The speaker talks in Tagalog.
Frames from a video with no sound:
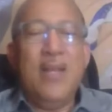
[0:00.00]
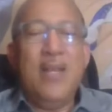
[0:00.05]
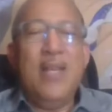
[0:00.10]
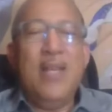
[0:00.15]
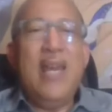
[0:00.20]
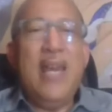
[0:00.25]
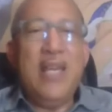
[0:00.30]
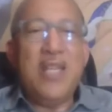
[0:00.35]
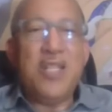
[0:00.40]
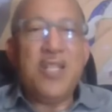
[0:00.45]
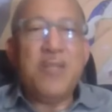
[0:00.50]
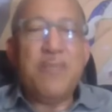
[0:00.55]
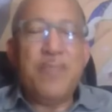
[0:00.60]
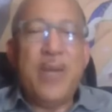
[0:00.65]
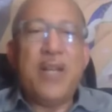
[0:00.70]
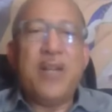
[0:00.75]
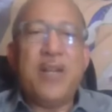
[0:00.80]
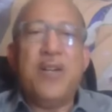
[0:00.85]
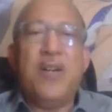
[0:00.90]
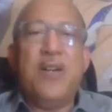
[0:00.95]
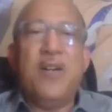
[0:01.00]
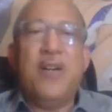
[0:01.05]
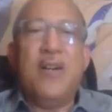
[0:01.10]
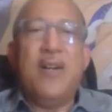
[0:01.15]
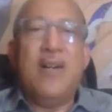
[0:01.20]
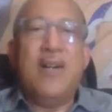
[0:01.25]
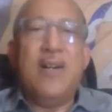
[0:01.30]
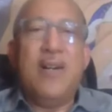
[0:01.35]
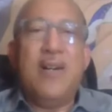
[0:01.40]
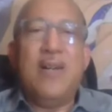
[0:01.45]
Yes, pero
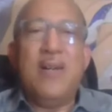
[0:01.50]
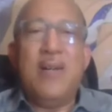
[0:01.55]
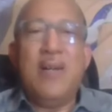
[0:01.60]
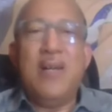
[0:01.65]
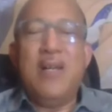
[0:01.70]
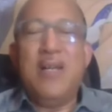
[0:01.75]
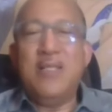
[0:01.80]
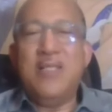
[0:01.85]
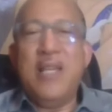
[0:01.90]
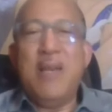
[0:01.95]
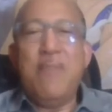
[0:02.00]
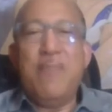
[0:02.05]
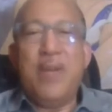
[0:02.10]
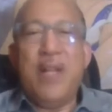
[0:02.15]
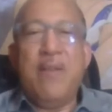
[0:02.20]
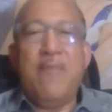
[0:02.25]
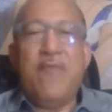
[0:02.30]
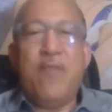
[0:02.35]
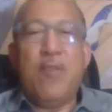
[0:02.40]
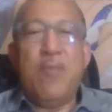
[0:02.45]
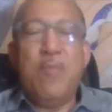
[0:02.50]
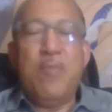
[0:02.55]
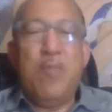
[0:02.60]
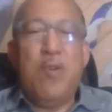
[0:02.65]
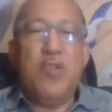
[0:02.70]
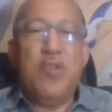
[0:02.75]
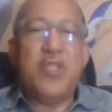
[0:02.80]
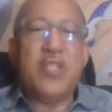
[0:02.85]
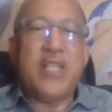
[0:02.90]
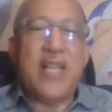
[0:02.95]
Siyempre, from
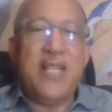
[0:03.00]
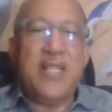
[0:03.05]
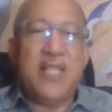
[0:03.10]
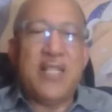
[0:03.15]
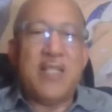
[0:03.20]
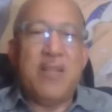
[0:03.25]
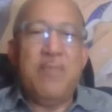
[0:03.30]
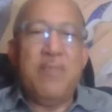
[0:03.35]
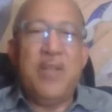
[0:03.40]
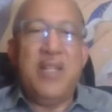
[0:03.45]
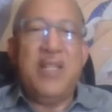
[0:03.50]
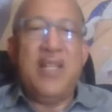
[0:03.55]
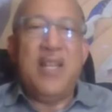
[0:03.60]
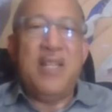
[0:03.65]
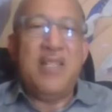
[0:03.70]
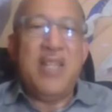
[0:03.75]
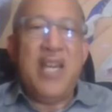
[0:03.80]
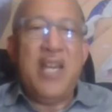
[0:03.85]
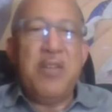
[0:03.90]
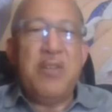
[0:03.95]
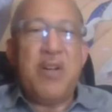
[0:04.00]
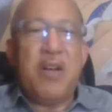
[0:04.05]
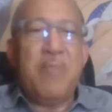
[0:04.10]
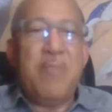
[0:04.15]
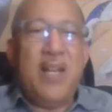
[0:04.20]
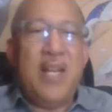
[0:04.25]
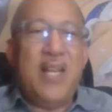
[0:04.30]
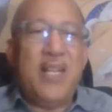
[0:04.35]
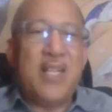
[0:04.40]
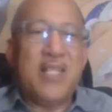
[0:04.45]
both sides, sasabihin nila, hindi, yung
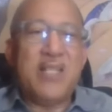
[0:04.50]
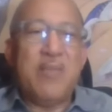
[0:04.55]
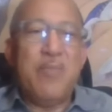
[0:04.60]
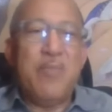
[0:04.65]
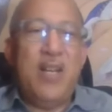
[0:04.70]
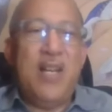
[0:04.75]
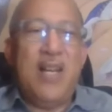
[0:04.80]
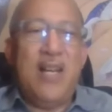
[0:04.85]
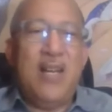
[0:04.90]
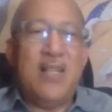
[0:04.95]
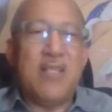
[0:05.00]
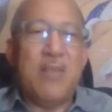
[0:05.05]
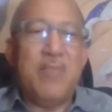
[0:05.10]
kabila nagsimula.